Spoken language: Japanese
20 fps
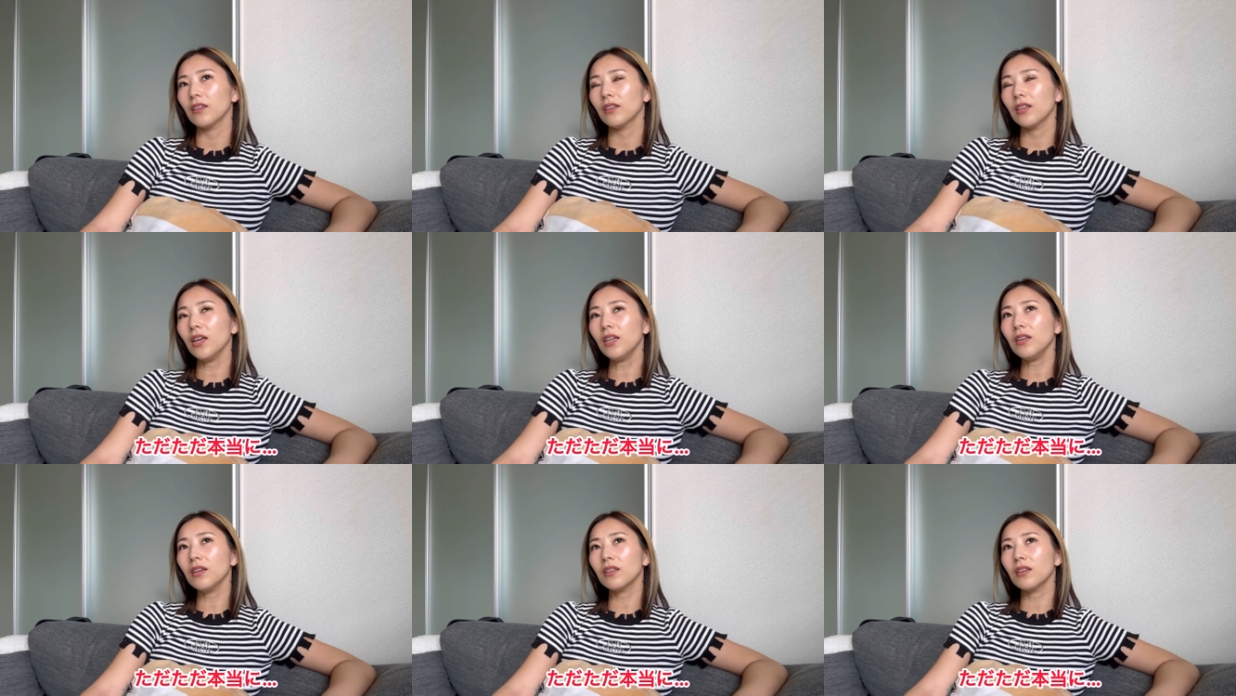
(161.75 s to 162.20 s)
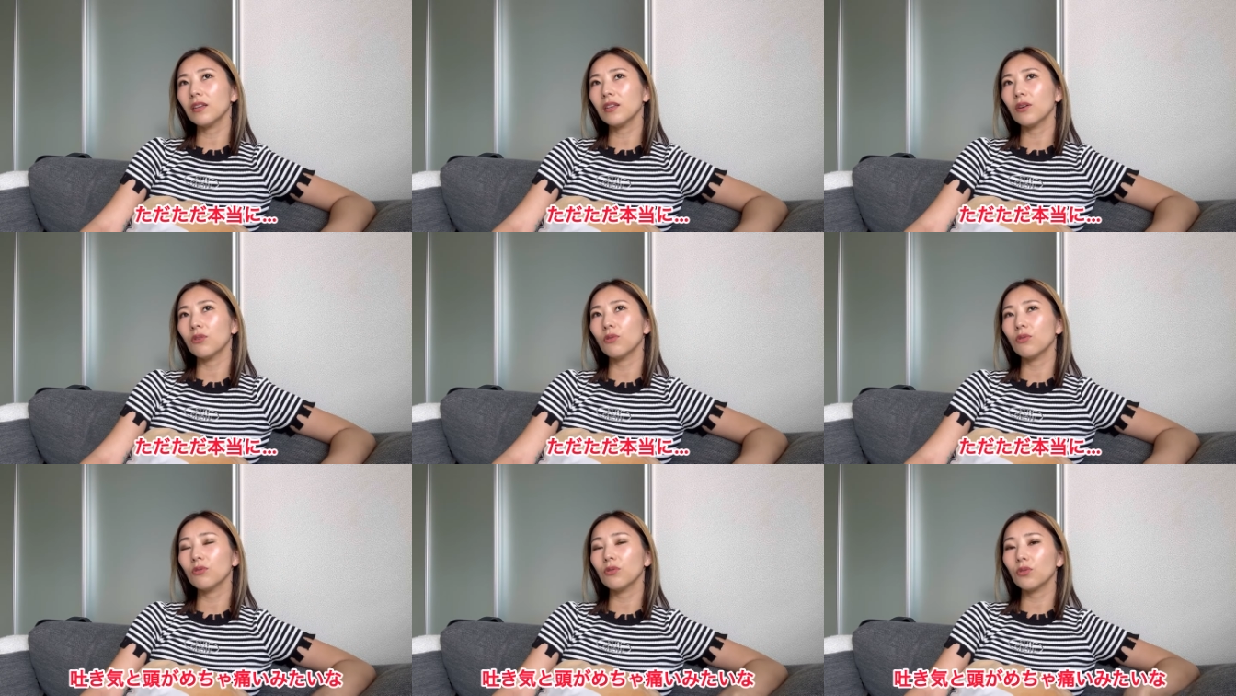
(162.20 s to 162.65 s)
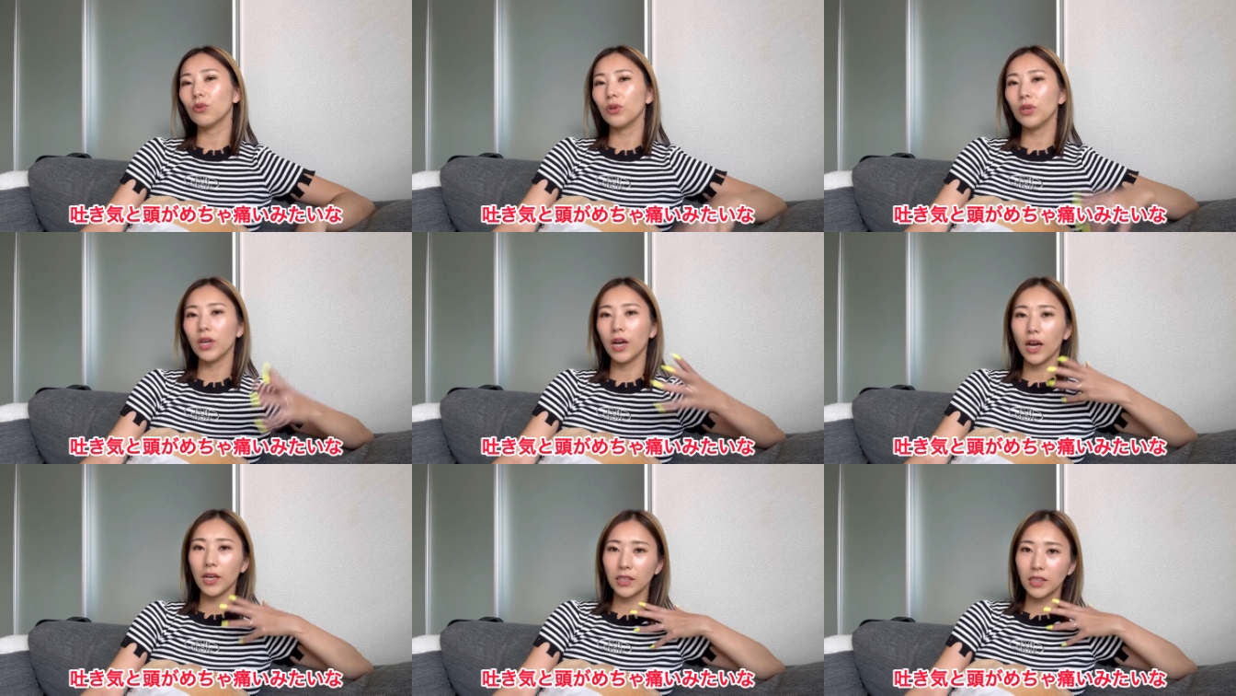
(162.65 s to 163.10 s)
ただただ本当
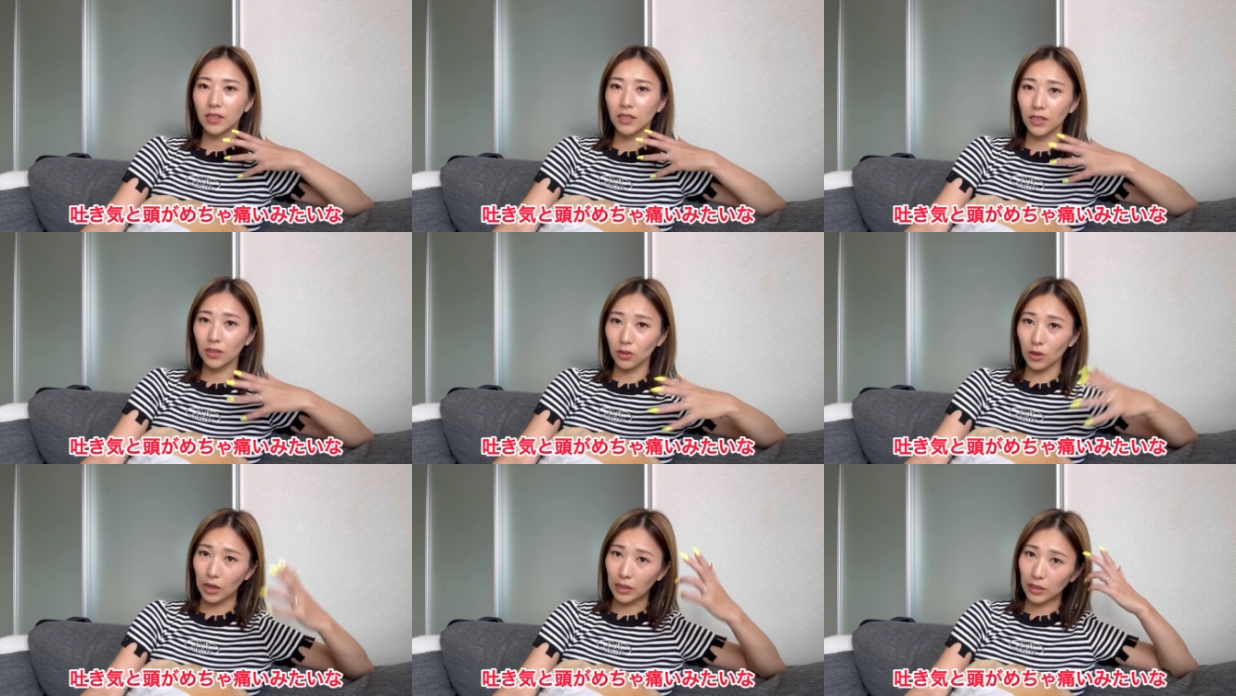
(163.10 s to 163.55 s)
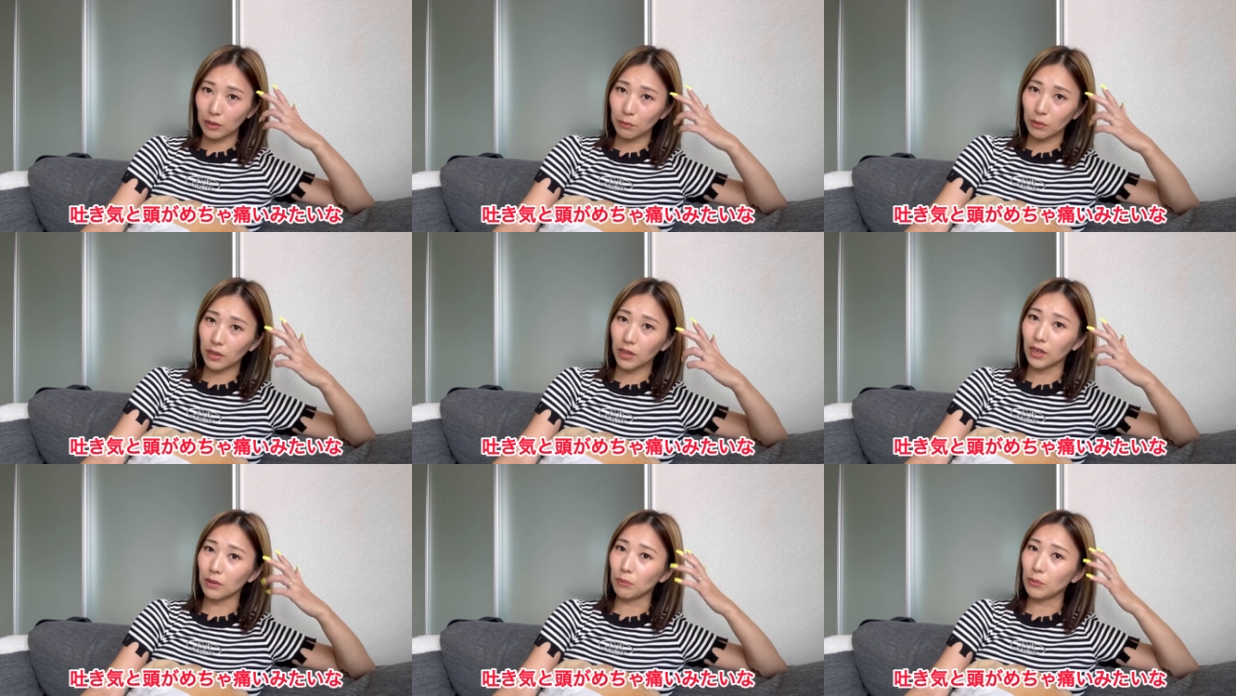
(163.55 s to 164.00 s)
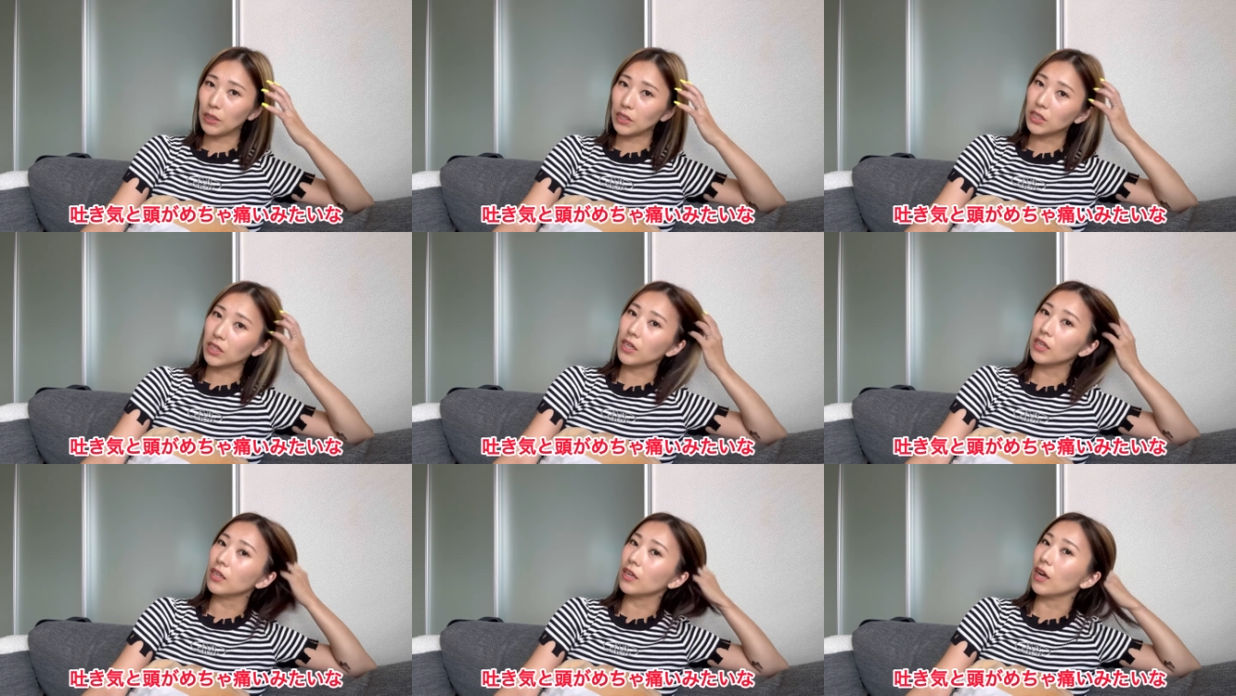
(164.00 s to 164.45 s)
に吐き気と頭がめ
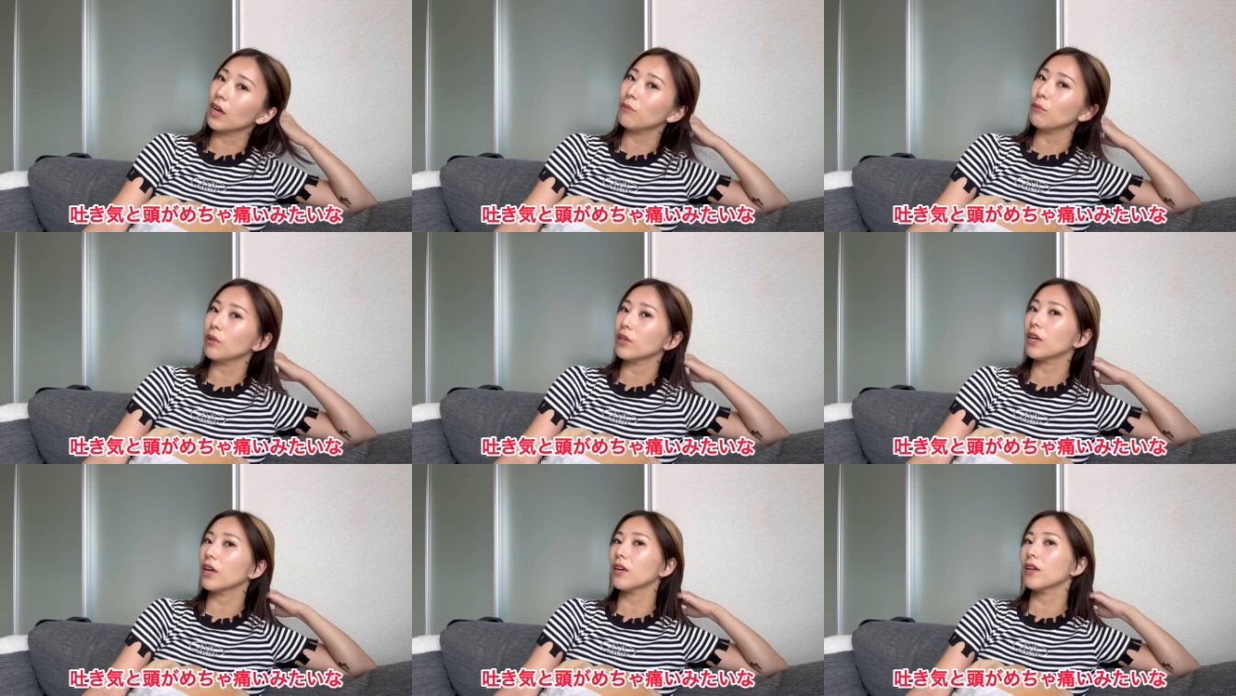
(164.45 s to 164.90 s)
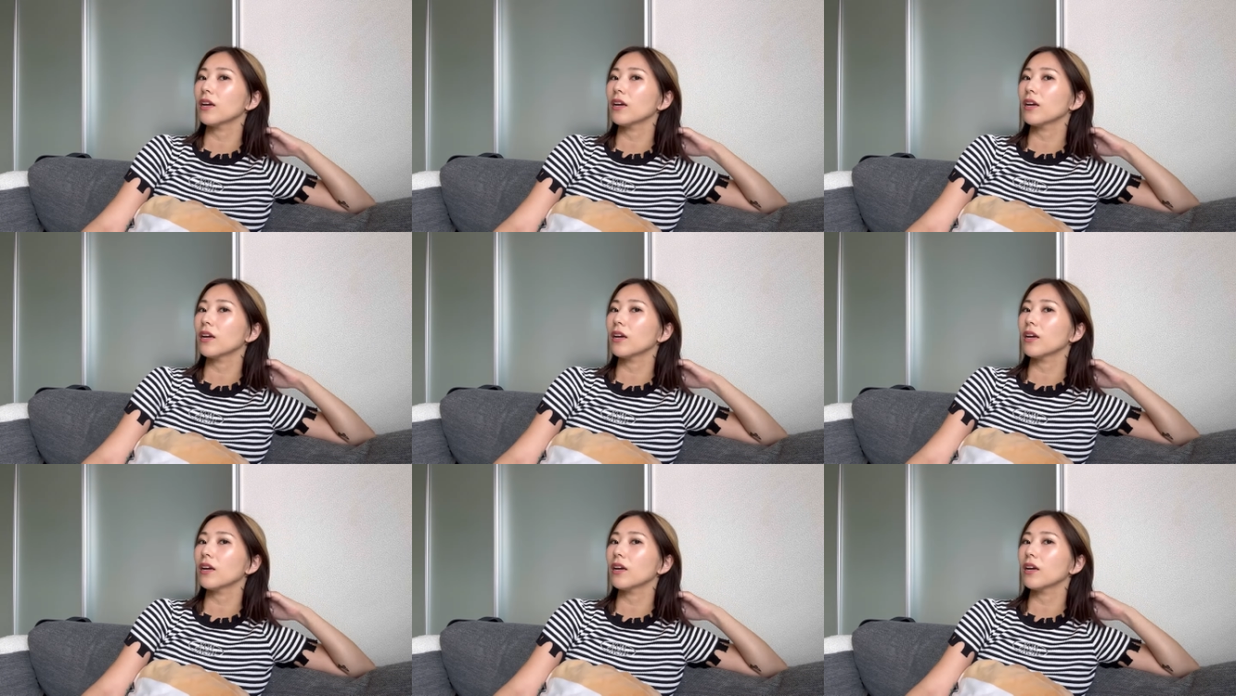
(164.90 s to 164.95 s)
ちゃ痛いみたいな